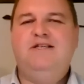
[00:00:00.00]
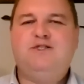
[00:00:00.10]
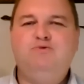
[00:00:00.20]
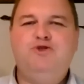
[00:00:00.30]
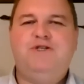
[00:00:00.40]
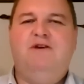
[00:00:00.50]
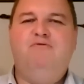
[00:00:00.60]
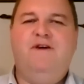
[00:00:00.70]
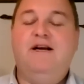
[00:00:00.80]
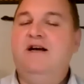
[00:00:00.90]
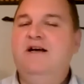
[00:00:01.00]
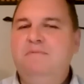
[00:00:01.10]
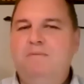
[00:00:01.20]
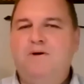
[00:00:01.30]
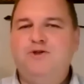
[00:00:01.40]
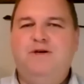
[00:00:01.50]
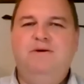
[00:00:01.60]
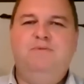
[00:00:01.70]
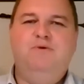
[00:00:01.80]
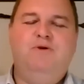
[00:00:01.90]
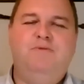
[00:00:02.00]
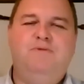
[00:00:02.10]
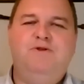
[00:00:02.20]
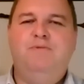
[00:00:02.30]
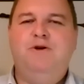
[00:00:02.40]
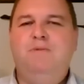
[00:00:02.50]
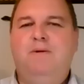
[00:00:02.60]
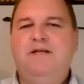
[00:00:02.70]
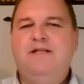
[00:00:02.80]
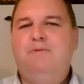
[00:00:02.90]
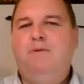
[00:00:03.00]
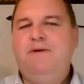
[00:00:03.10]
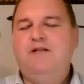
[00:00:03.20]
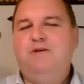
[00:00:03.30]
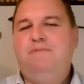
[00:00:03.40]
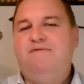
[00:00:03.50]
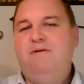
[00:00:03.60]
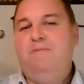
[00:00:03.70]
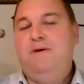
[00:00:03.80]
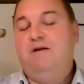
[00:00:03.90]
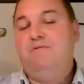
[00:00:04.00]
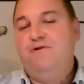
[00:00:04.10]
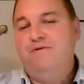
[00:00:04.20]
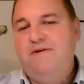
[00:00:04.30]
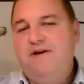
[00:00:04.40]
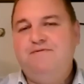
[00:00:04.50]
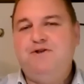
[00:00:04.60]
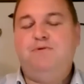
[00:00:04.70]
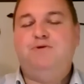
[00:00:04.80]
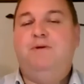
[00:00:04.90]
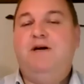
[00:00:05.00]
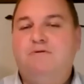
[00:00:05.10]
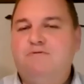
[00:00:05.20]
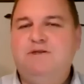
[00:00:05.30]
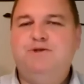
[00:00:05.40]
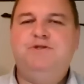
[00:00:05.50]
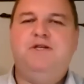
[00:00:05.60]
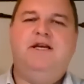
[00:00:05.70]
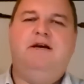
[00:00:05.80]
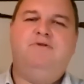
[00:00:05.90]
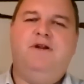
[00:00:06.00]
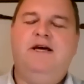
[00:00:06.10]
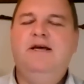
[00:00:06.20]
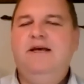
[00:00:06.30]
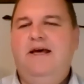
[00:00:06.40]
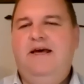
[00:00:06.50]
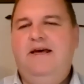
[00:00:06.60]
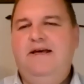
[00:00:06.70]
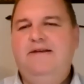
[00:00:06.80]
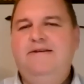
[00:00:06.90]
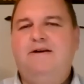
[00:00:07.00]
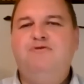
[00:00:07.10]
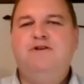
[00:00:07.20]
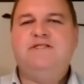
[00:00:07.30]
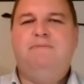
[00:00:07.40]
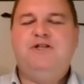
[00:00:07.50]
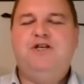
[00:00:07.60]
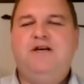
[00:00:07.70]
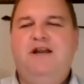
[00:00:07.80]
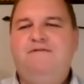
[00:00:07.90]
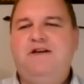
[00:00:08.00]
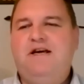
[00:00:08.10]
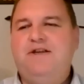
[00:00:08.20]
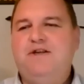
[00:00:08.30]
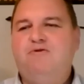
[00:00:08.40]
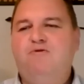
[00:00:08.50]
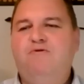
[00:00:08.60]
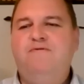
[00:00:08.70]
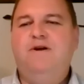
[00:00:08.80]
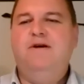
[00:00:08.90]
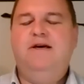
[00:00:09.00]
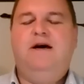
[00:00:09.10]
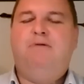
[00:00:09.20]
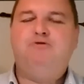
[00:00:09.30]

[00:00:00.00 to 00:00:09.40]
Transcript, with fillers: słuszna uwaga, może byłoby dobrym momentem objęcie pewną opieką kontrwywiadowczą, to już moja konkluzja oczywiście, nie autora, niektórych co bardziej kre autorewskich artykułów, no, e,